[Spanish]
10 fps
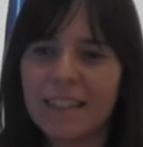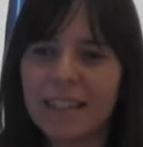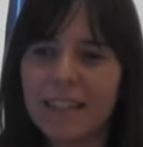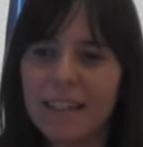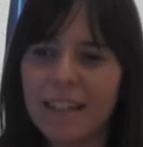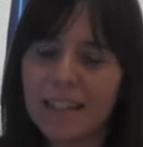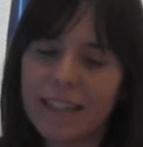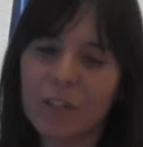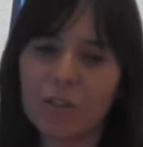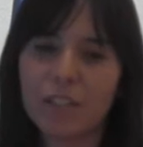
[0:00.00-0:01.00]
el, que
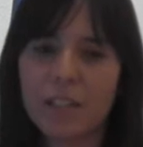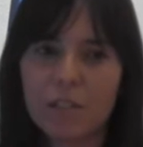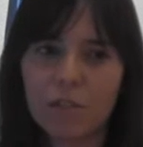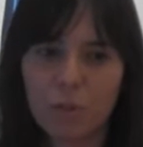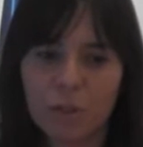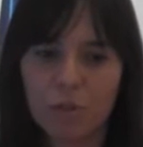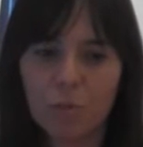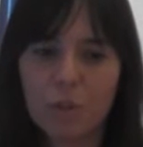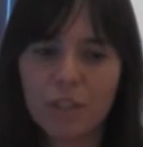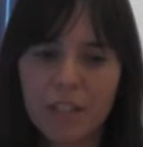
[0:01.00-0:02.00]
los niños, cuando
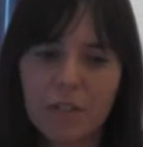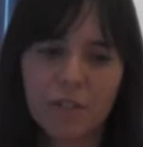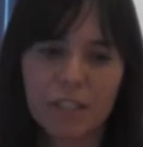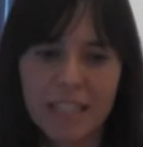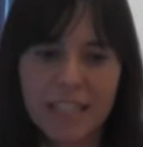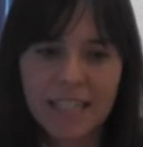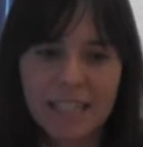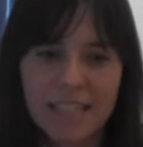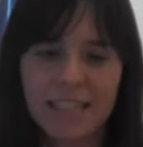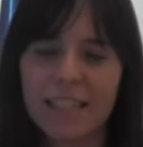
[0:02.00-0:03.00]
somos niños y niñas,
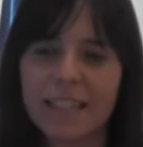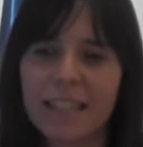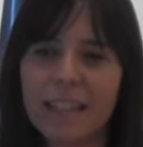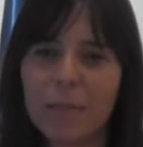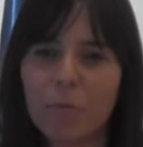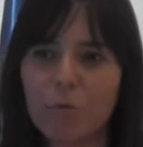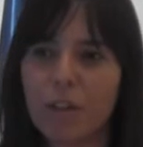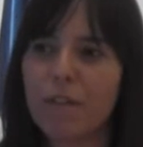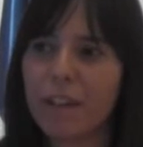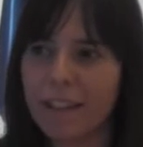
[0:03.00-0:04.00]
eh, tengamos un
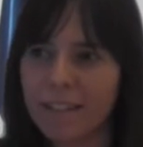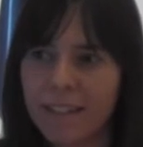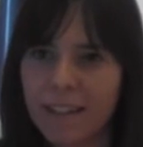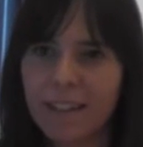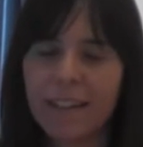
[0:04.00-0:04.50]
referente